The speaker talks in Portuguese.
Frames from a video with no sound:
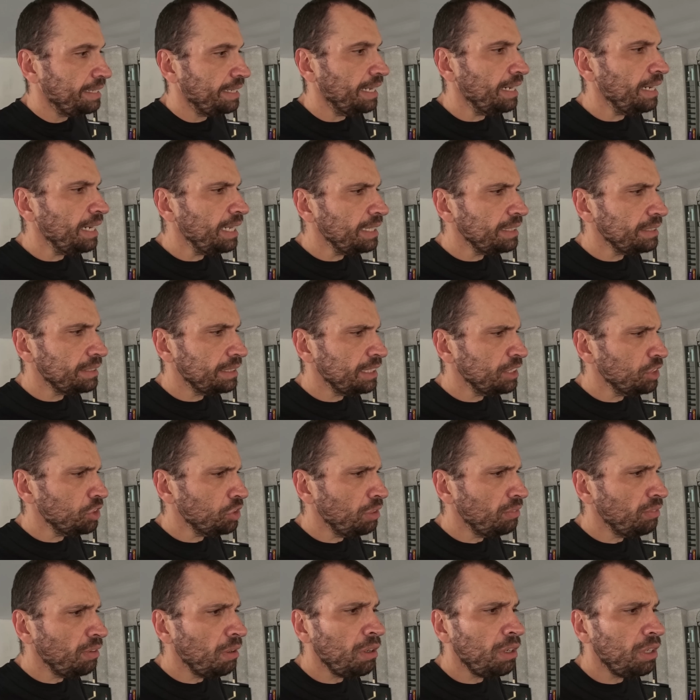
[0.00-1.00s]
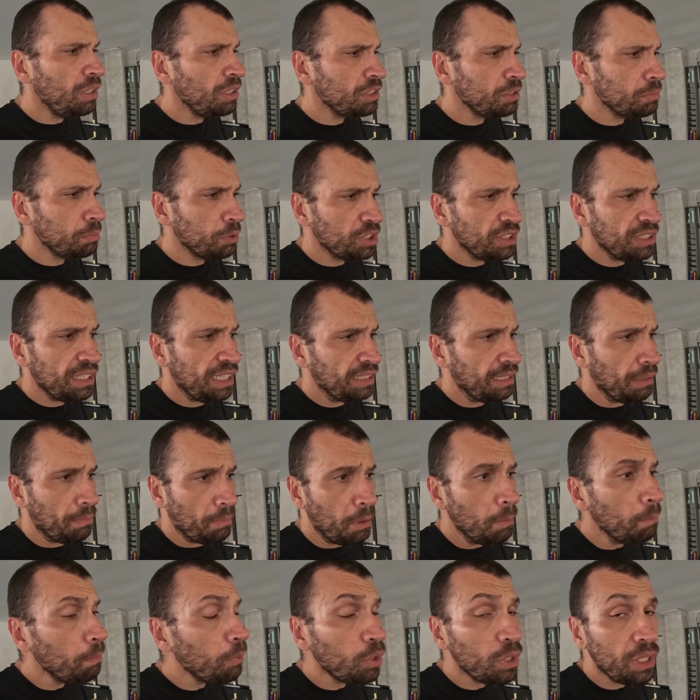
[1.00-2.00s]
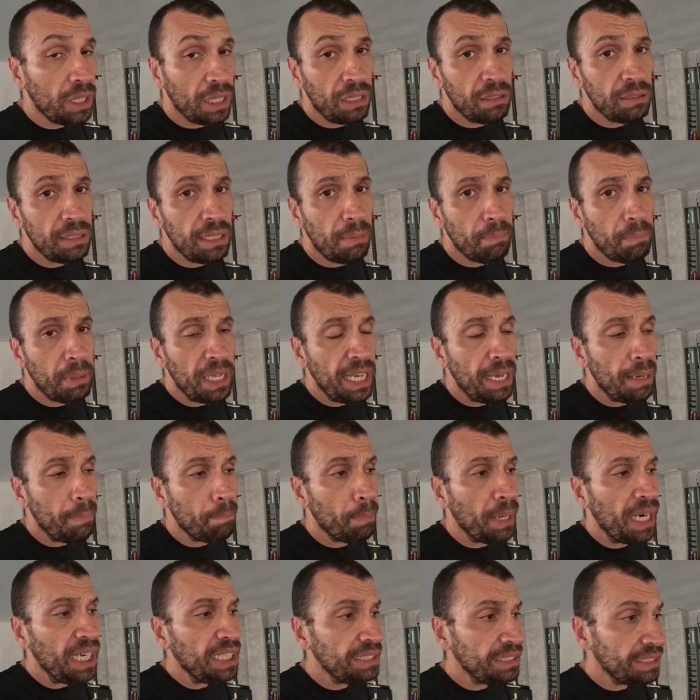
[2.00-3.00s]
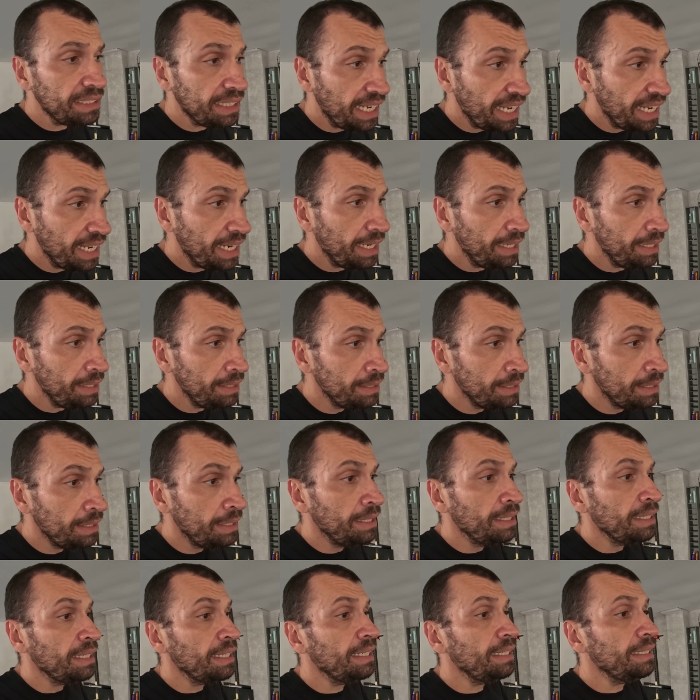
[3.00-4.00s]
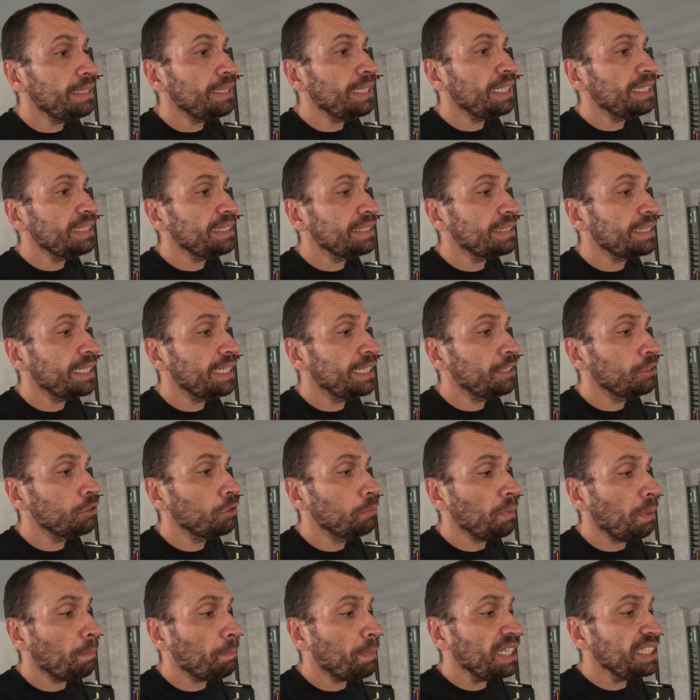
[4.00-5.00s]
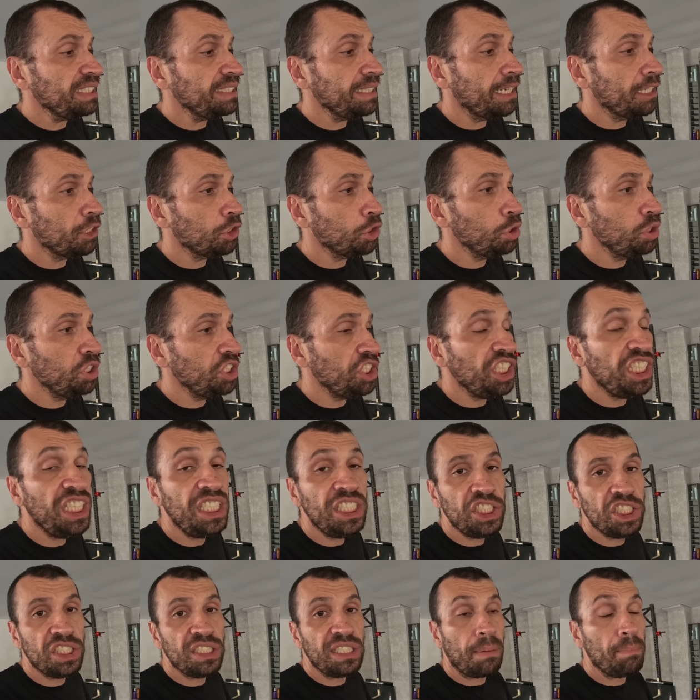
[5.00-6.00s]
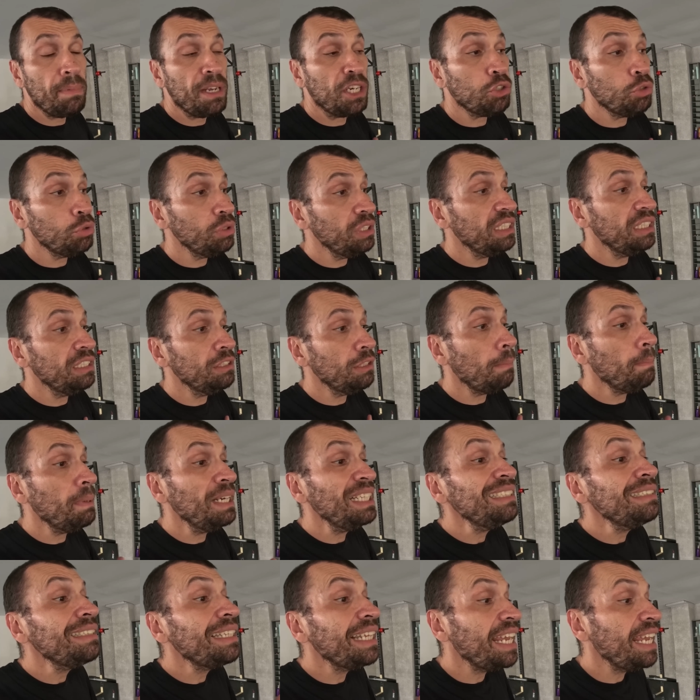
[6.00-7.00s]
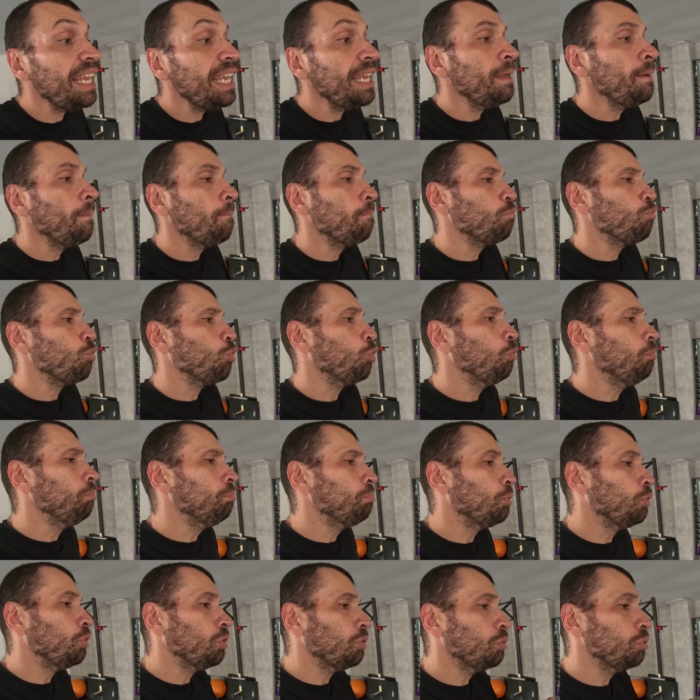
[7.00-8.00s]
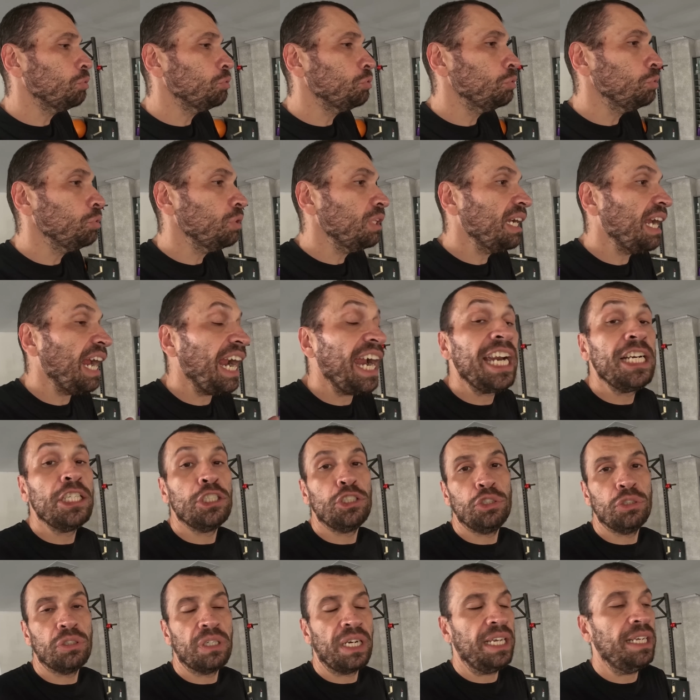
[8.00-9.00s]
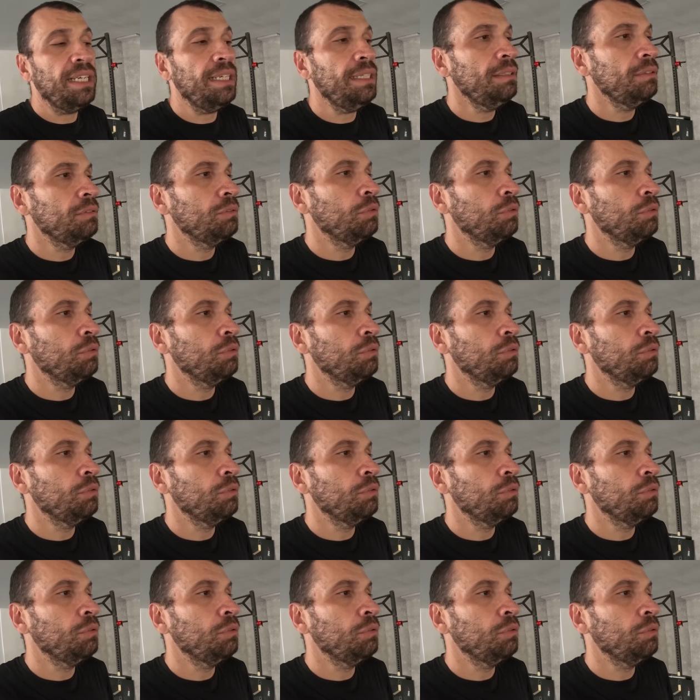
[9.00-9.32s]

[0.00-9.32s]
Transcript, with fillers: E além disso, eu vou te mostrar também um pouquinho da minha parceira, que está sendo minha parceira Judite, que está me ajudando a manter um pouco do cardio, né?